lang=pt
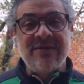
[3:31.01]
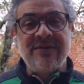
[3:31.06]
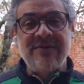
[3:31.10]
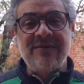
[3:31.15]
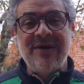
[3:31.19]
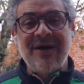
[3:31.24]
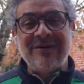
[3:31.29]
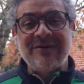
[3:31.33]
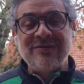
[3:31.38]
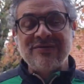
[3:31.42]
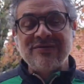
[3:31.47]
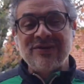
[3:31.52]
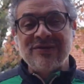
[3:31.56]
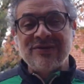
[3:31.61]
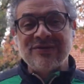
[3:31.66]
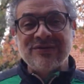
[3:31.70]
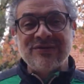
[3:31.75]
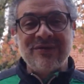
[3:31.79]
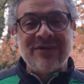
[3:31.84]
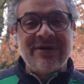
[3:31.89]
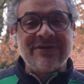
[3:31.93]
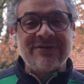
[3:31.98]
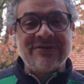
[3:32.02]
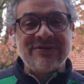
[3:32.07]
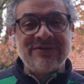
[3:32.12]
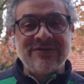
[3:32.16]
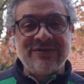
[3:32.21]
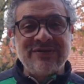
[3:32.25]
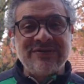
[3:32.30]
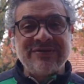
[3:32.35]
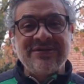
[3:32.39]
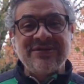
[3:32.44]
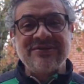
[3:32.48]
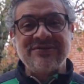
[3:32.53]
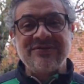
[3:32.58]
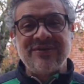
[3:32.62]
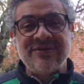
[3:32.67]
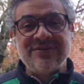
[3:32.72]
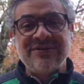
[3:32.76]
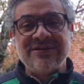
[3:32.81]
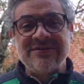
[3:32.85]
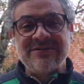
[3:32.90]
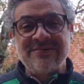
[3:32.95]
que guarda os nossos corações e as
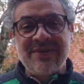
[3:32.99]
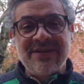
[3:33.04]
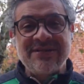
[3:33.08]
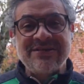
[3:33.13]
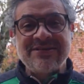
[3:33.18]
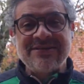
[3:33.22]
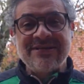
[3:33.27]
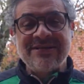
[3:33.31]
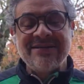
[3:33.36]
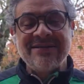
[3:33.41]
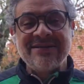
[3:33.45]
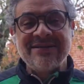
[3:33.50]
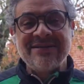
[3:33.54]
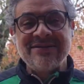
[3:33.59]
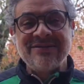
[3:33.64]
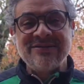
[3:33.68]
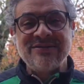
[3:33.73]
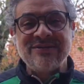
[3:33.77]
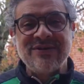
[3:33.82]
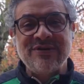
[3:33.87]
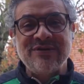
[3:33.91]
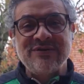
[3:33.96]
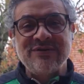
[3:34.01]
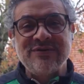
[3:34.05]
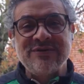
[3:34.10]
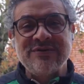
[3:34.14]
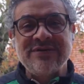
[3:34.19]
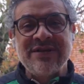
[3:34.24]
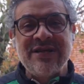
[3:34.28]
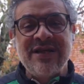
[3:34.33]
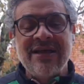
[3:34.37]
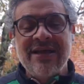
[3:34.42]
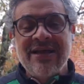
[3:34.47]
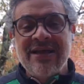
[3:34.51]
nossas mentes em Cristo Jesus,